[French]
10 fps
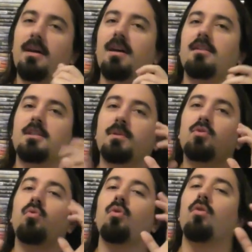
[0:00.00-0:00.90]
pas une
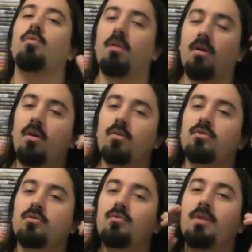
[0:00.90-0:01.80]
espèce de hurlement euh,
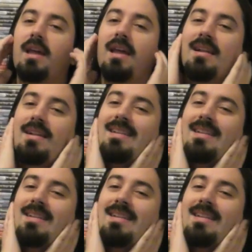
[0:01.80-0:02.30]
sourd et,